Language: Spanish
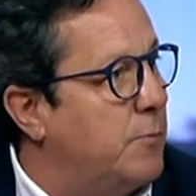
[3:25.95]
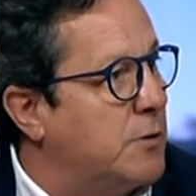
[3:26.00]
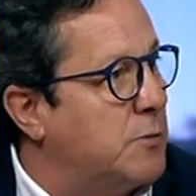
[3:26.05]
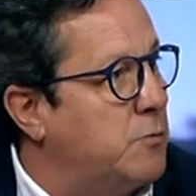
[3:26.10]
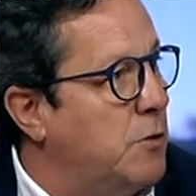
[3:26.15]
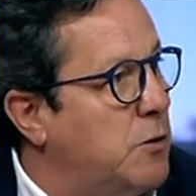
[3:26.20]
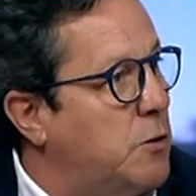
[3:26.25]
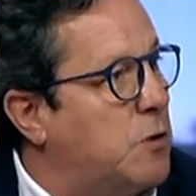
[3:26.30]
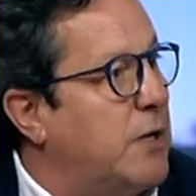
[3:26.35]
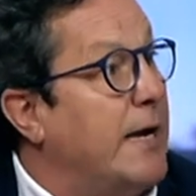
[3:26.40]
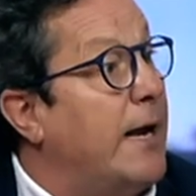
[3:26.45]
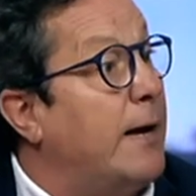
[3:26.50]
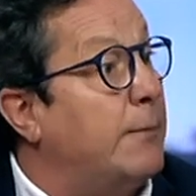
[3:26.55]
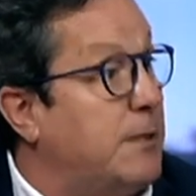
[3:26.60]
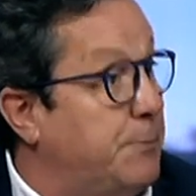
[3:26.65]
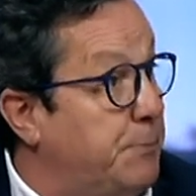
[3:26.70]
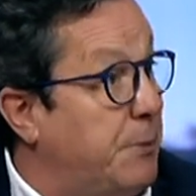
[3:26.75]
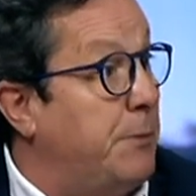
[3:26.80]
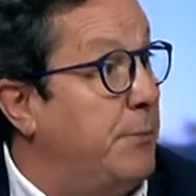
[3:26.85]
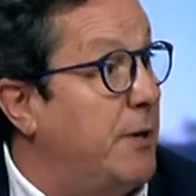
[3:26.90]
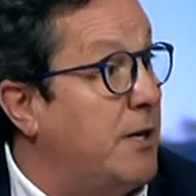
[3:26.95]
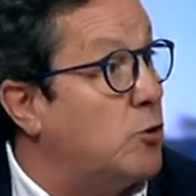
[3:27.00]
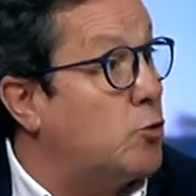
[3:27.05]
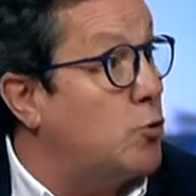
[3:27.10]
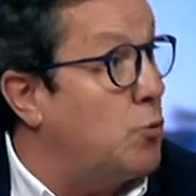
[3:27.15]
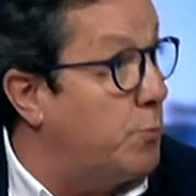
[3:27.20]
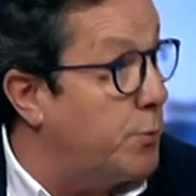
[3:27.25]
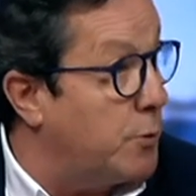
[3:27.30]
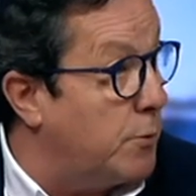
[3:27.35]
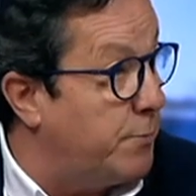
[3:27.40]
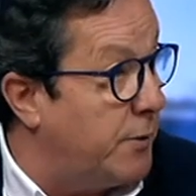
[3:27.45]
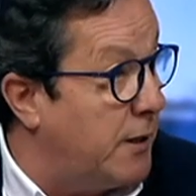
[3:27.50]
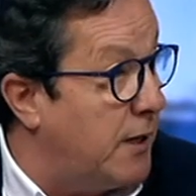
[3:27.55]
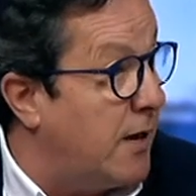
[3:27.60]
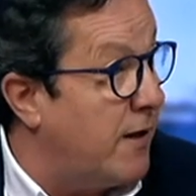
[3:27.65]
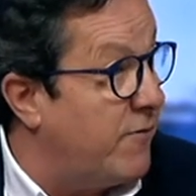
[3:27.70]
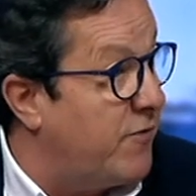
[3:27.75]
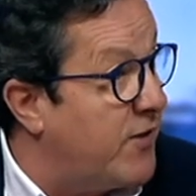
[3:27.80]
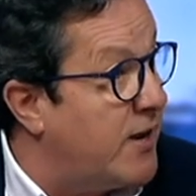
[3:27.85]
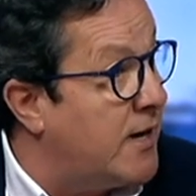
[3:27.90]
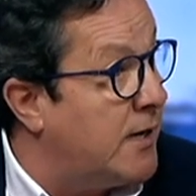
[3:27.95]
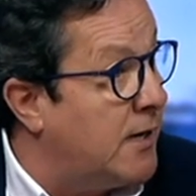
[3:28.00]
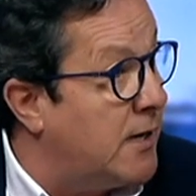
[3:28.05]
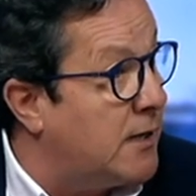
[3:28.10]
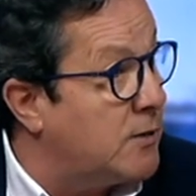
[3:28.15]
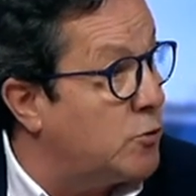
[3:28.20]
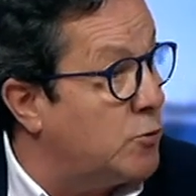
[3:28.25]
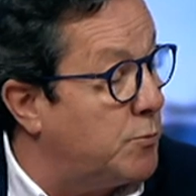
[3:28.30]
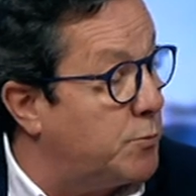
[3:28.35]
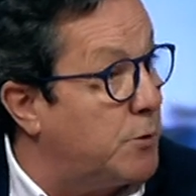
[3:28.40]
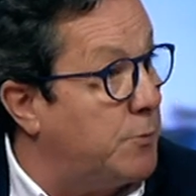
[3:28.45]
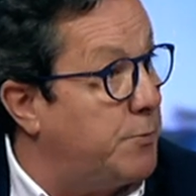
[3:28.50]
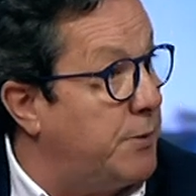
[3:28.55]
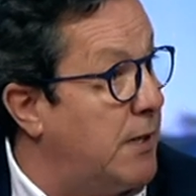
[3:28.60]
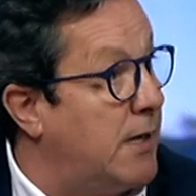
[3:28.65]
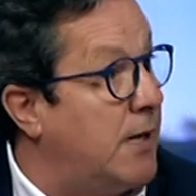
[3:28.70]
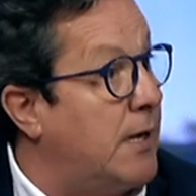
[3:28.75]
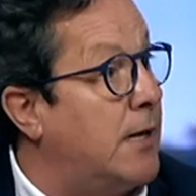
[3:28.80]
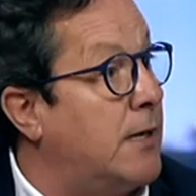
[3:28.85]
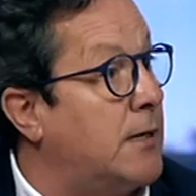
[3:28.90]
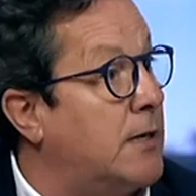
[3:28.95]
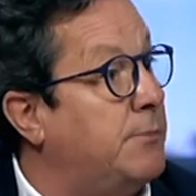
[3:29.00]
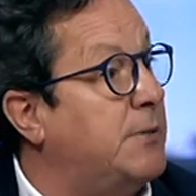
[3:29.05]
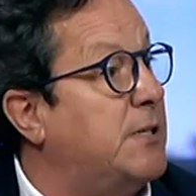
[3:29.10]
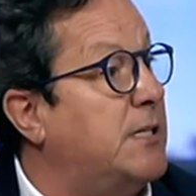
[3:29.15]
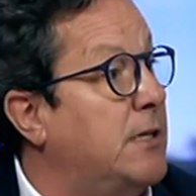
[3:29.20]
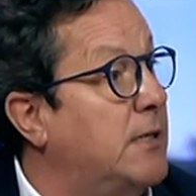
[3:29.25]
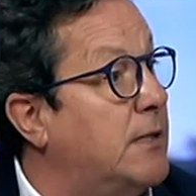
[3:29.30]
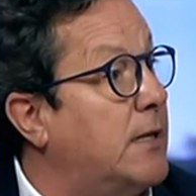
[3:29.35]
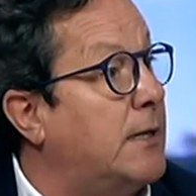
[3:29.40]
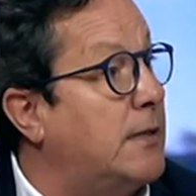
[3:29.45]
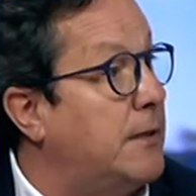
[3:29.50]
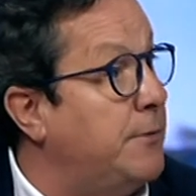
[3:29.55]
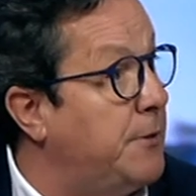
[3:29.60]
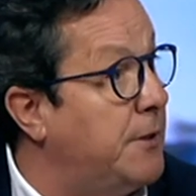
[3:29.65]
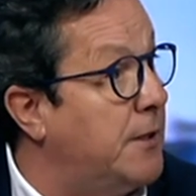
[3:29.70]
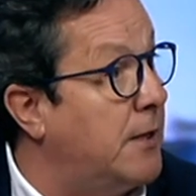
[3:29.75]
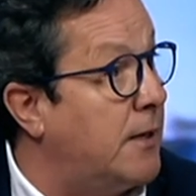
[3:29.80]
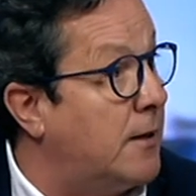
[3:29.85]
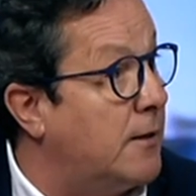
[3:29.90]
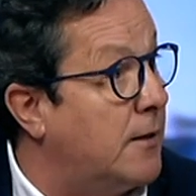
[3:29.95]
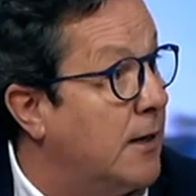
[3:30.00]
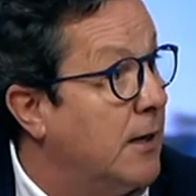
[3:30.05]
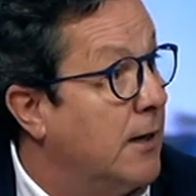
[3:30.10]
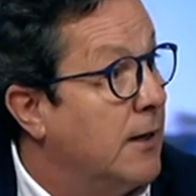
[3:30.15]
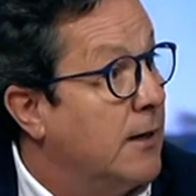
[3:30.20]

pues bueno, tenga primero su propia feria, su propia representatividad,